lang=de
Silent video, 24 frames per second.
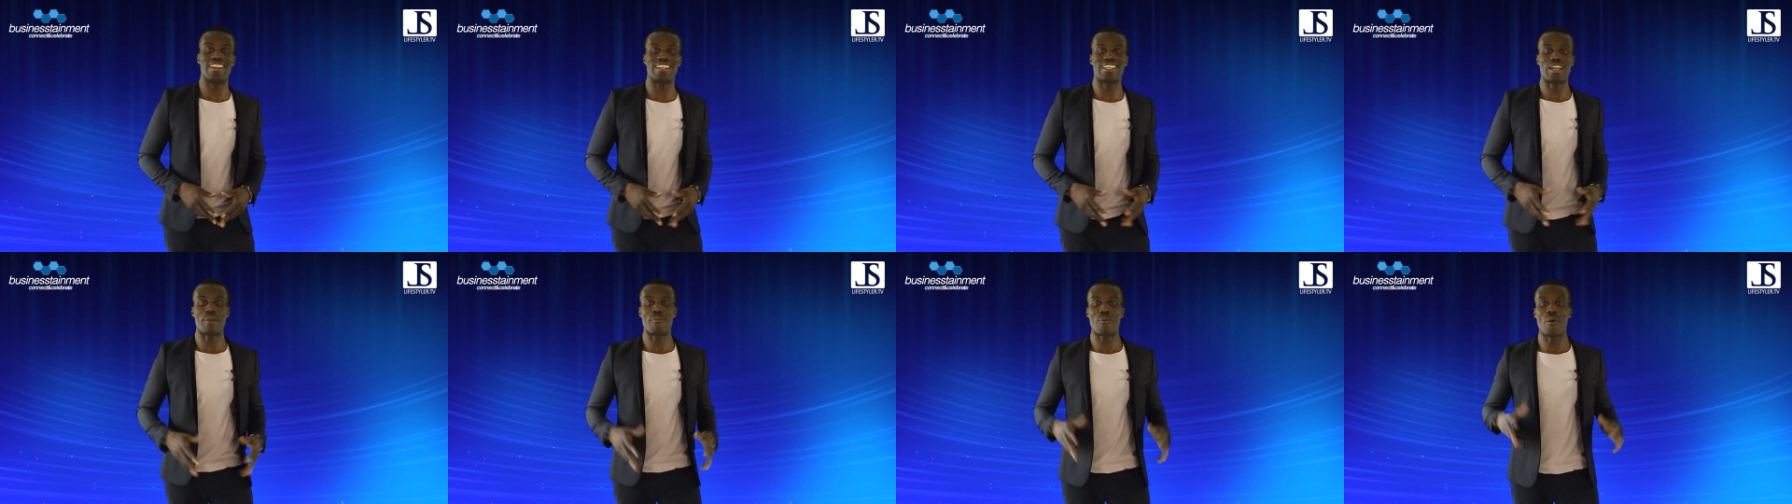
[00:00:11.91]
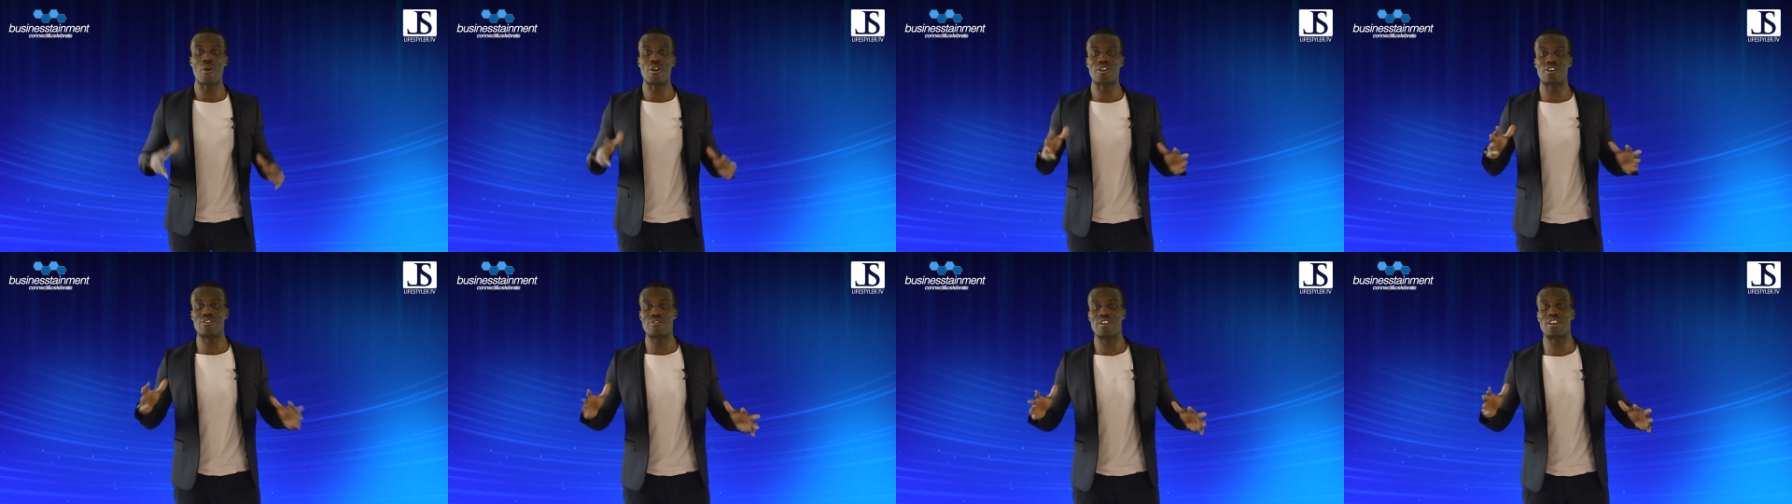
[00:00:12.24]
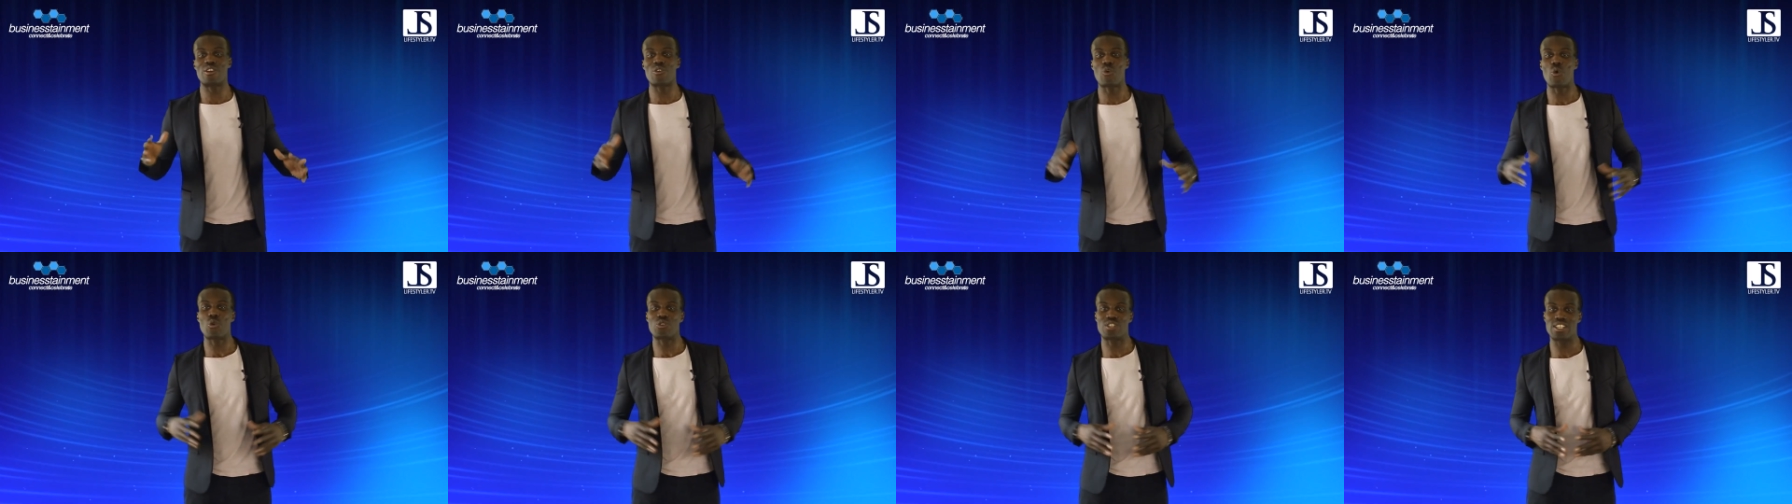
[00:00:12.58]
Ich habe heute wieder
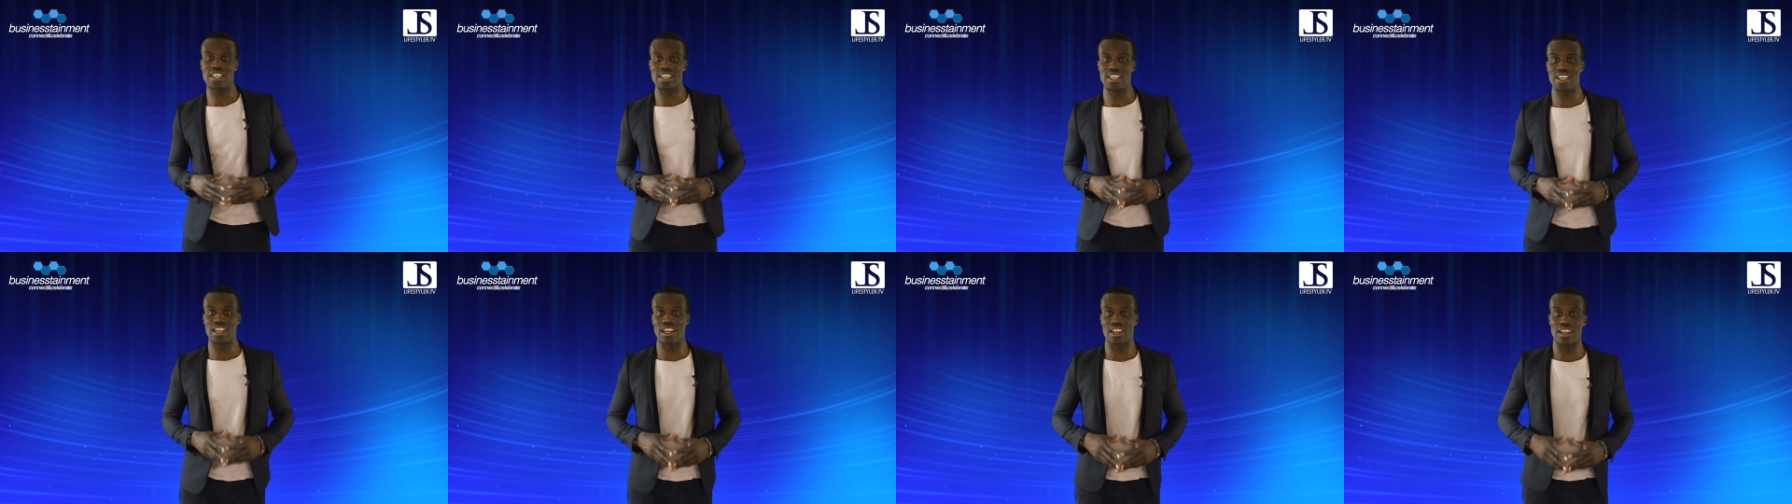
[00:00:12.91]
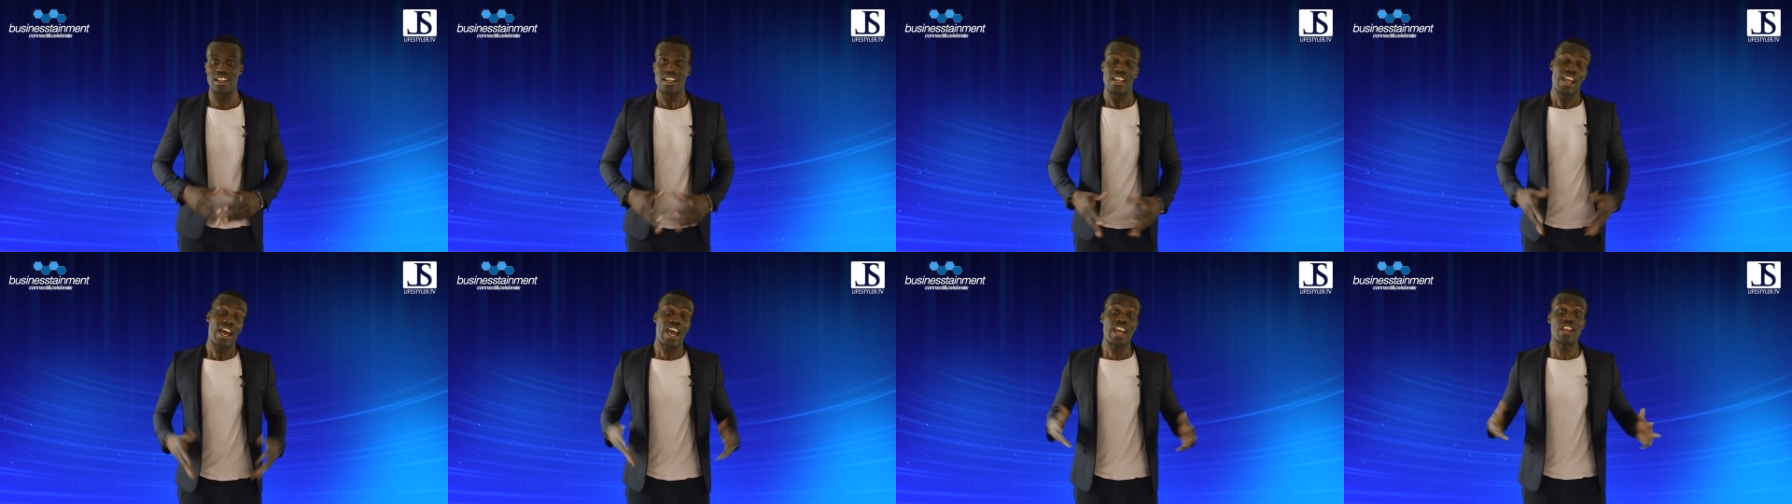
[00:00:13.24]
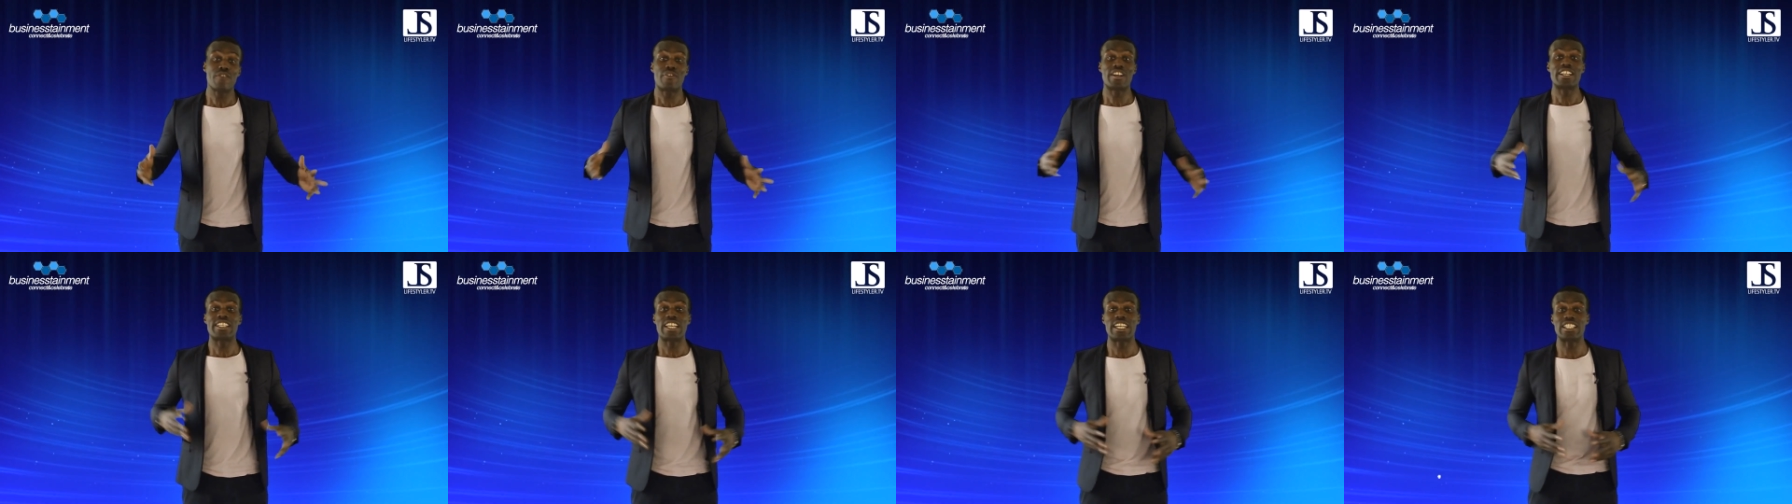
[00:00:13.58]
die große Ehre,
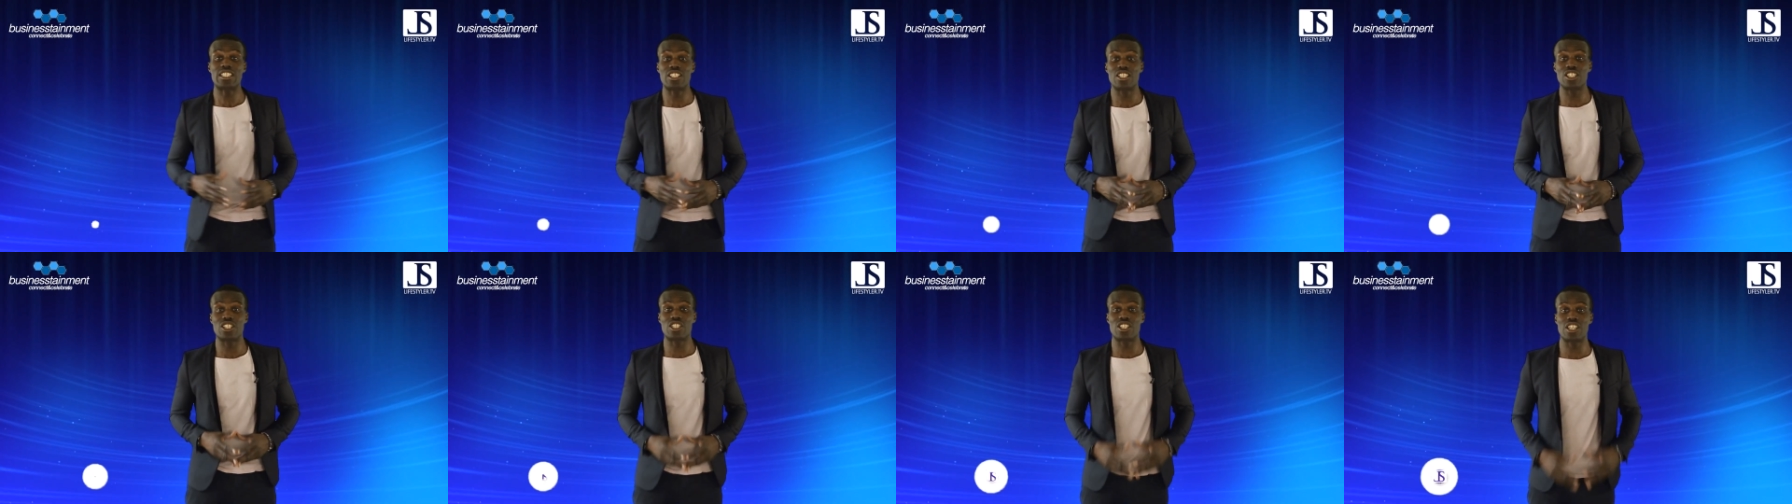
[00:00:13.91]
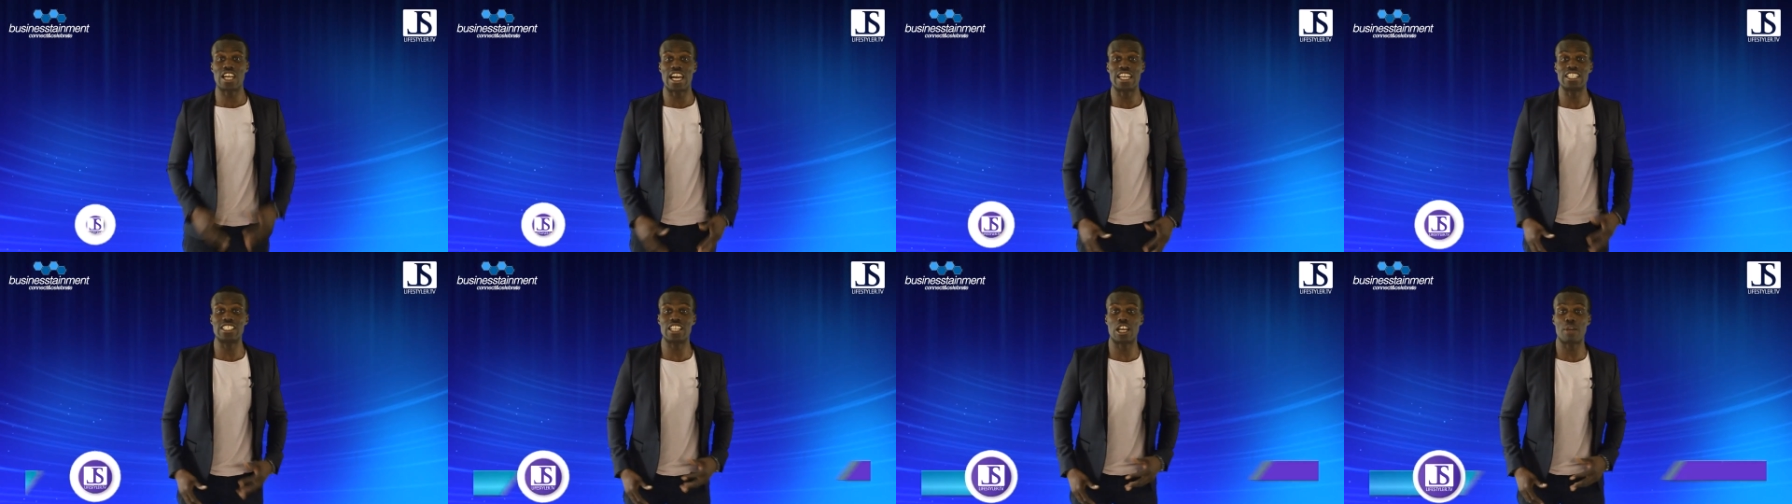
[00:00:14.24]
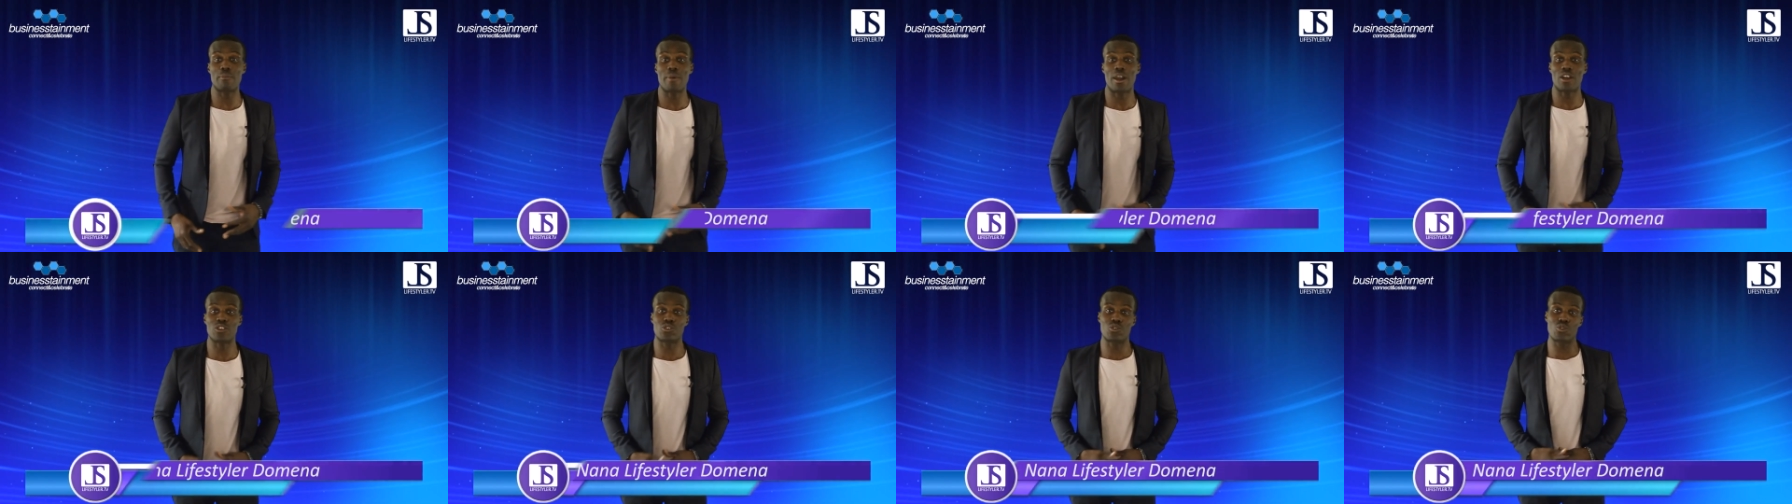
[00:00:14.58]
eine fantastische Ansage
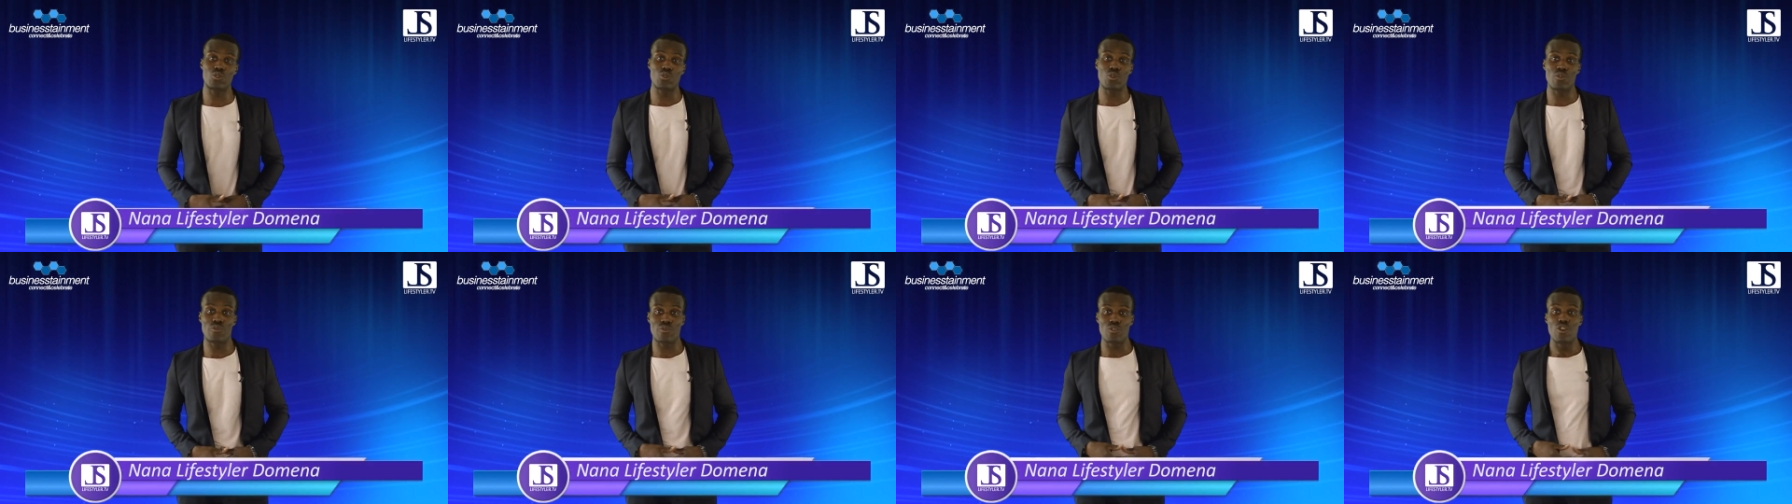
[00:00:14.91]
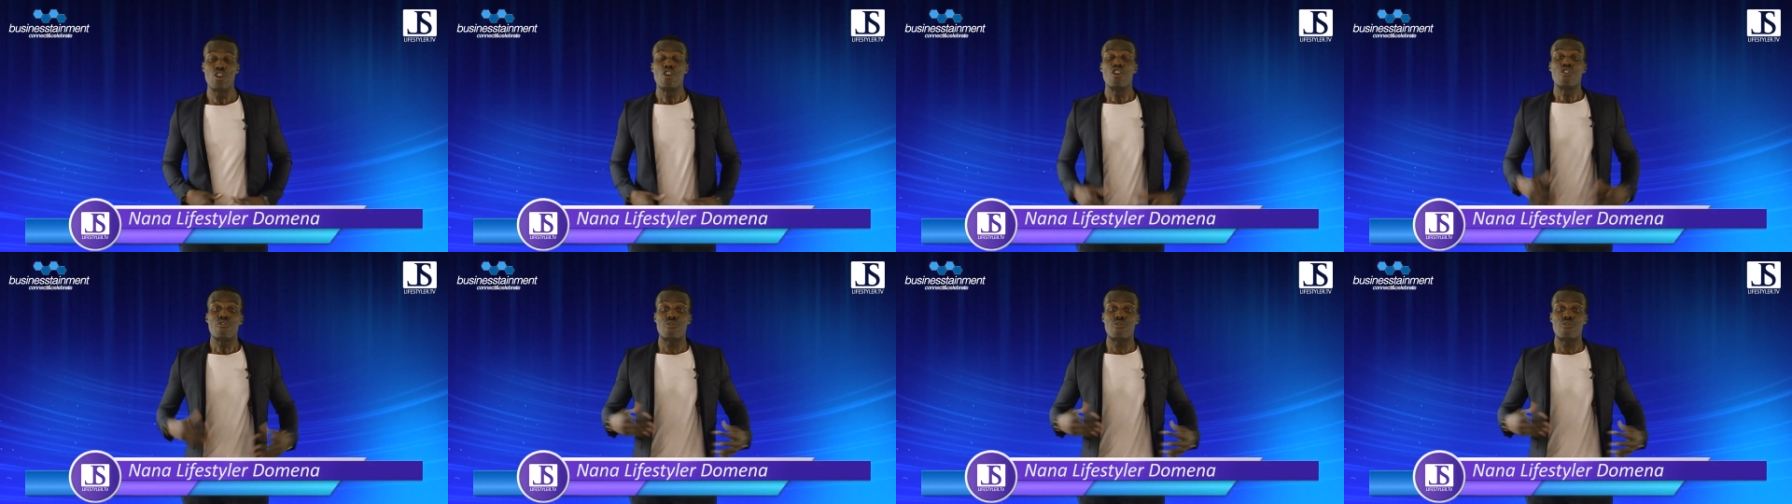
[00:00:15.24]
machen zu dürfen